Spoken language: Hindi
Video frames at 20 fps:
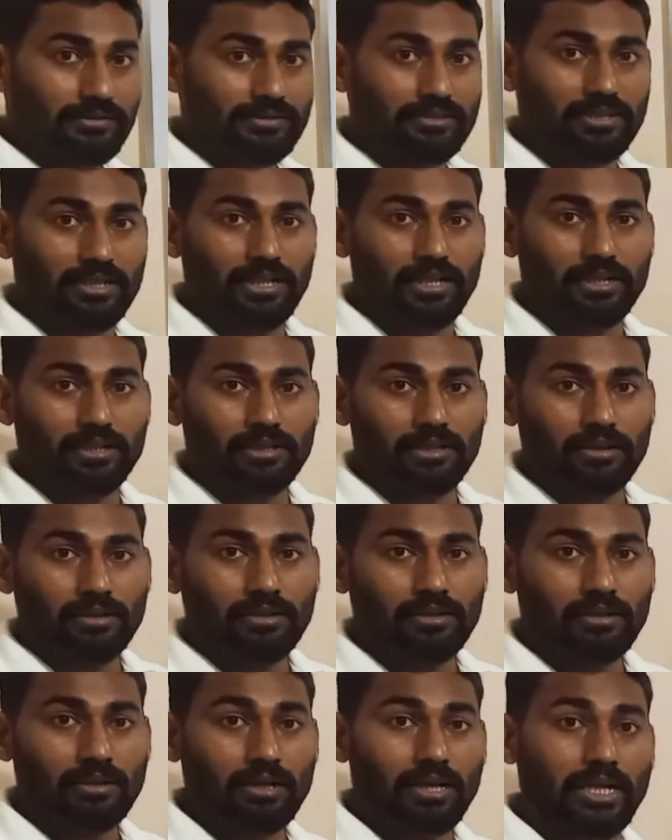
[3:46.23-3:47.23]
से लेके
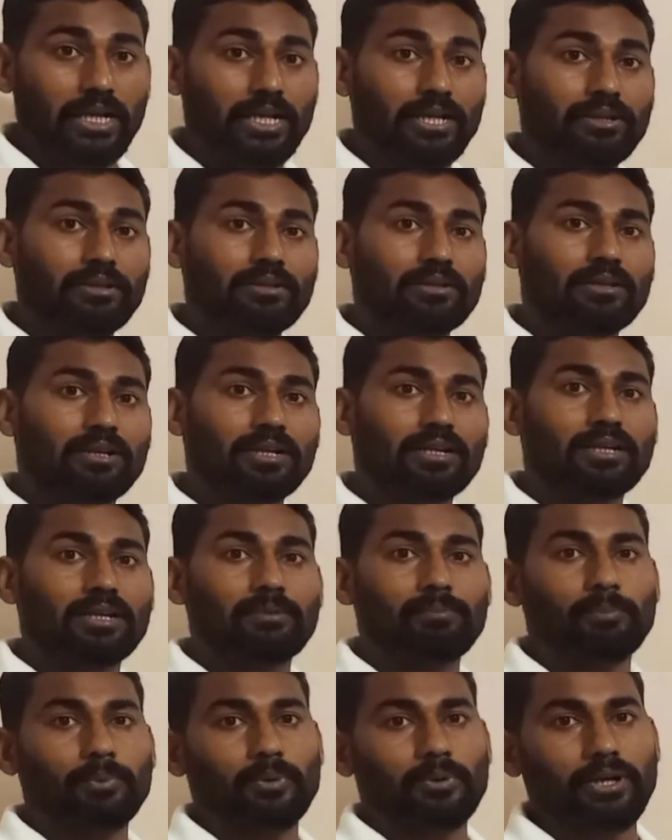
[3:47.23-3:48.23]
एन तक का
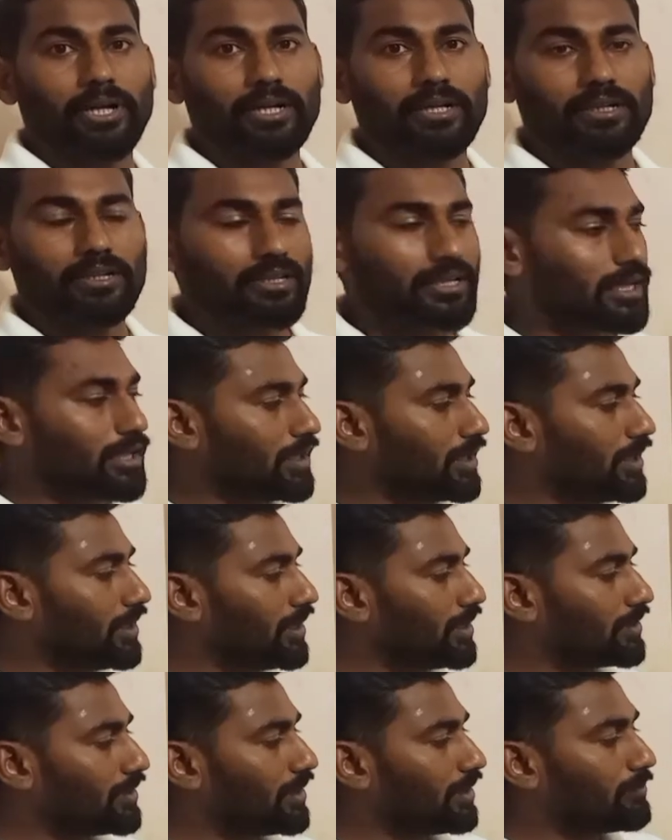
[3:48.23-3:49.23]
प्रोडक्ट क्या
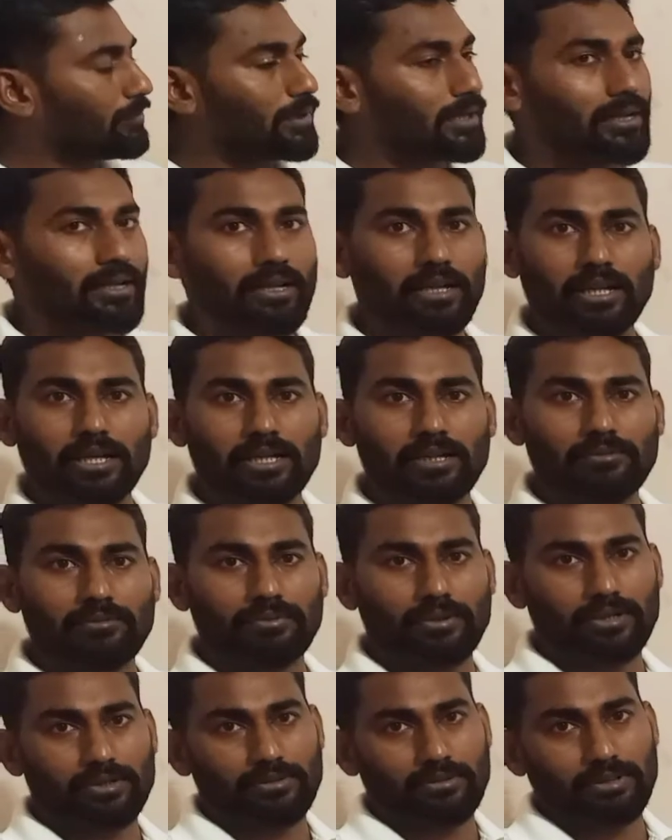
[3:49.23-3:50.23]
कहलाता है आपका एन
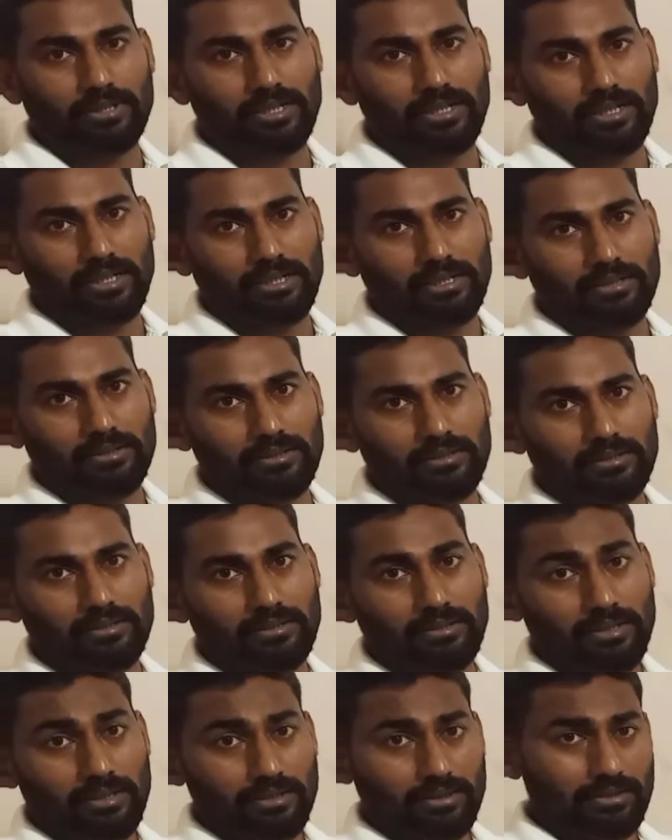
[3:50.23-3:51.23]
फैक्टोरियल कहलाता है
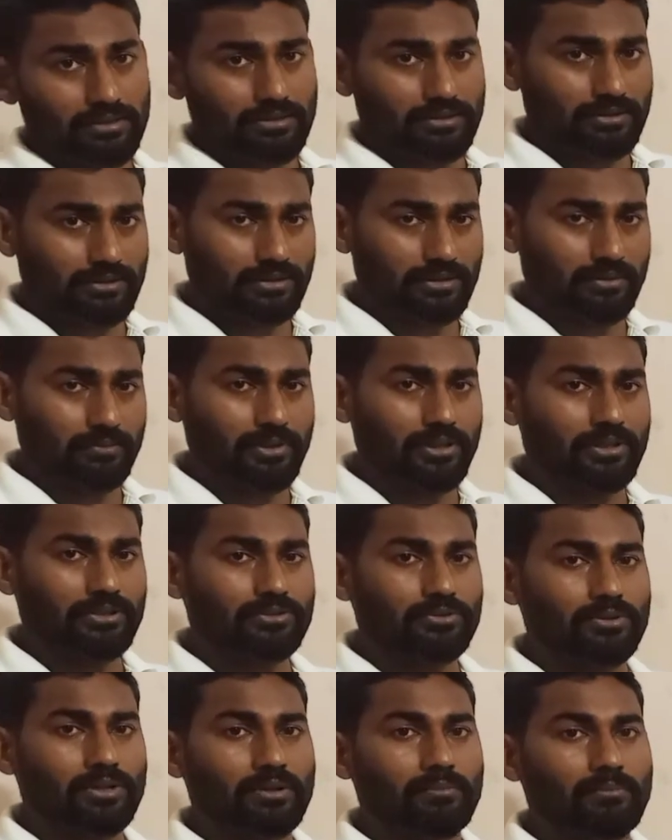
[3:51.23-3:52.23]
कि जितने भी
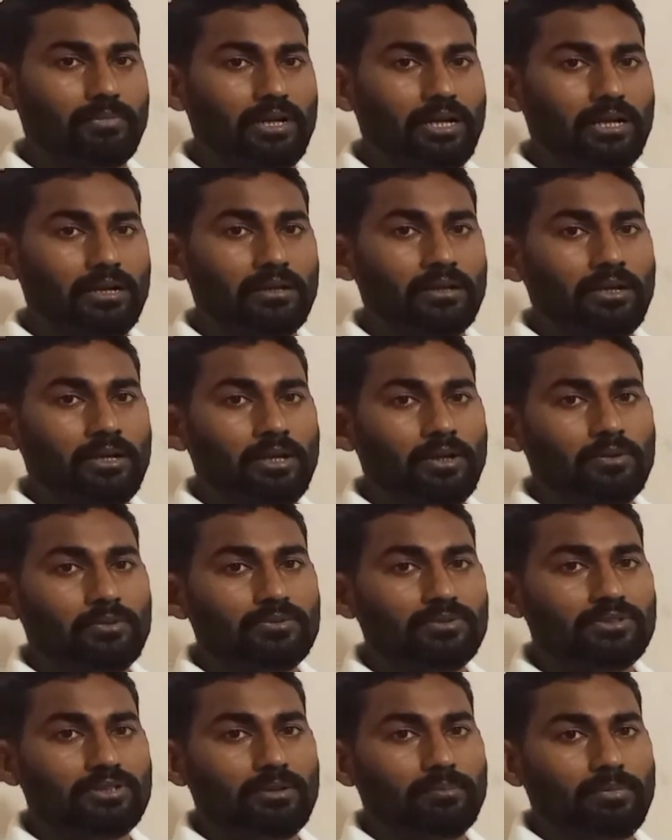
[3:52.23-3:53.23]
नेचुरल नंबर है
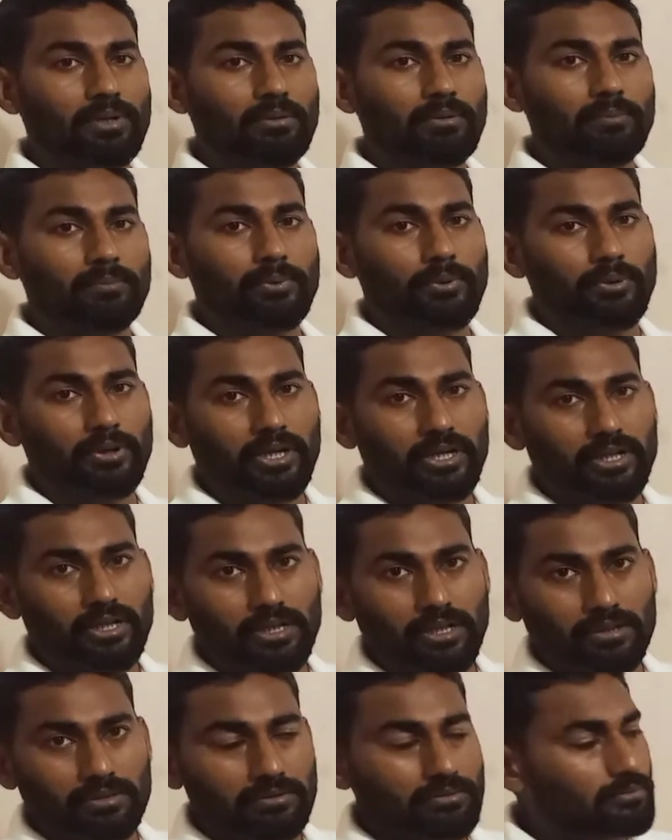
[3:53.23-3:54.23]
उन सब का मैं प्रोडक्ट
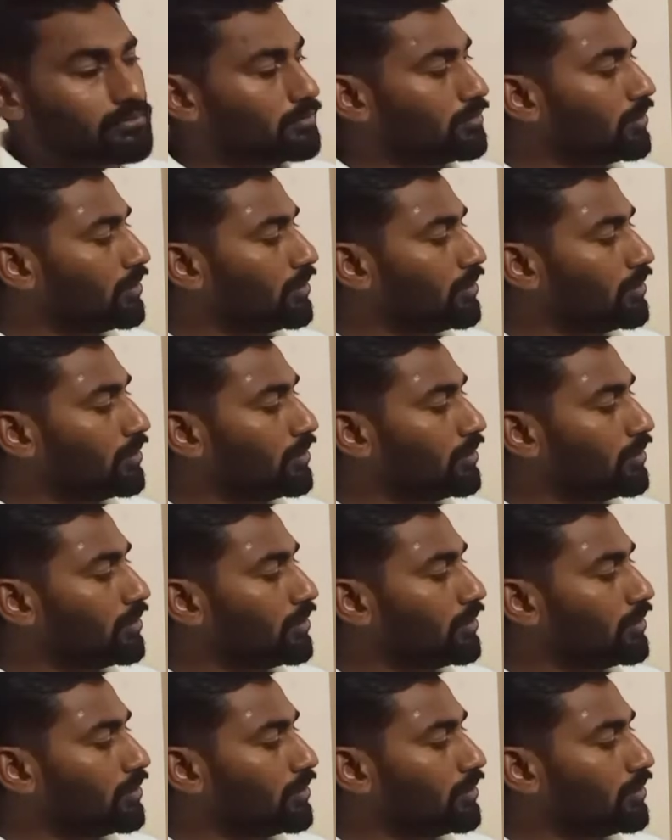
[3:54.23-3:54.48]
कर दूं